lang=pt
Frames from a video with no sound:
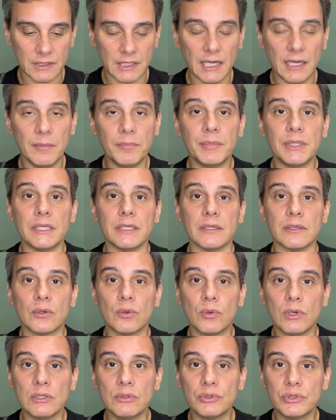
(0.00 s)
Rabi,
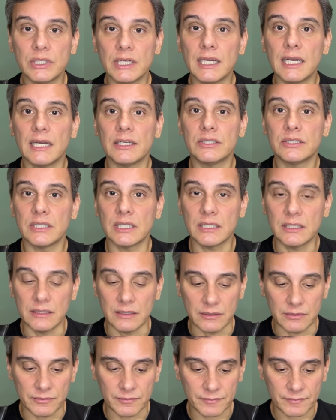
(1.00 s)
quando chegaste aqui?